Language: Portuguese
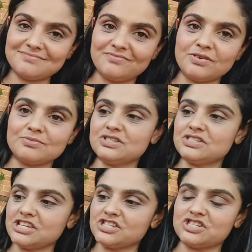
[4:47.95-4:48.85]
vamos
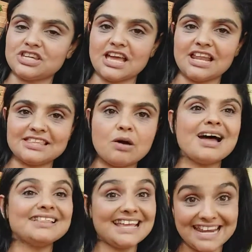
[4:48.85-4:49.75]
dizer assim, ela dá
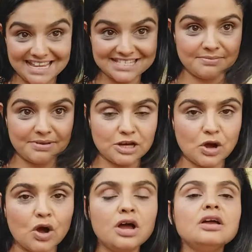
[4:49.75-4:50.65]
uma aderência
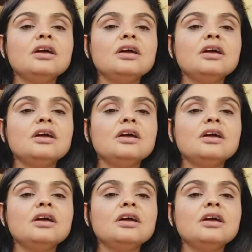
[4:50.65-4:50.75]
melhor